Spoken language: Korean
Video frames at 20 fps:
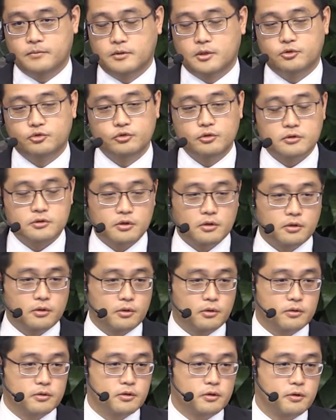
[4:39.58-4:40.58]
충격적인
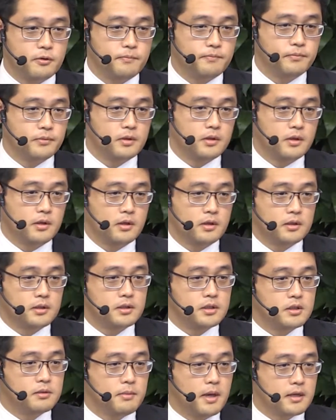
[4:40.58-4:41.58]
거는요.
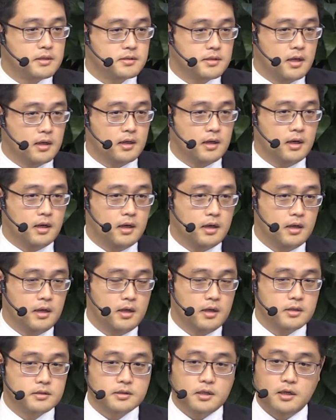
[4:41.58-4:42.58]
그 맹세가
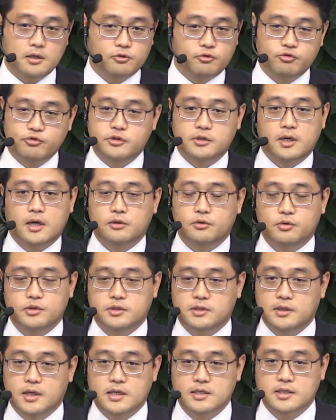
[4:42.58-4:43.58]
채 두 시간도
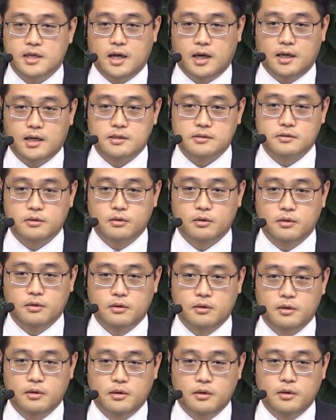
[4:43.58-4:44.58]
지나지 않아서
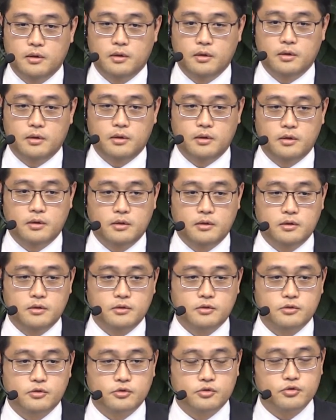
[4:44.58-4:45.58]

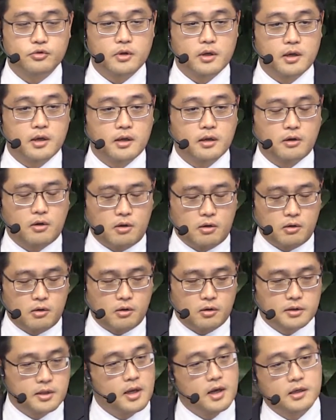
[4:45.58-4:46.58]
술에
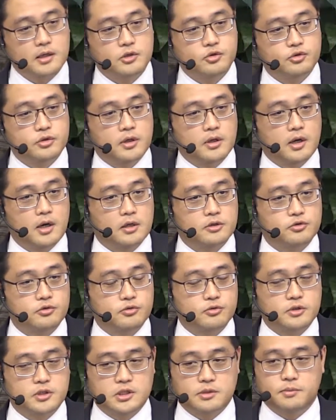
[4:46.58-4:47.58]
거나하게
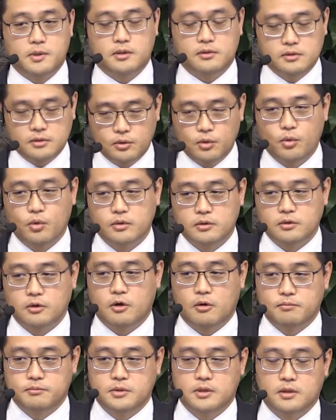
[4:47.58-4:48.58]
취해가지고 집에 들어오는
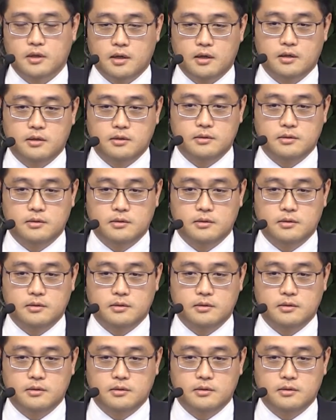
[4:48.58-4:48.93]
겁니다.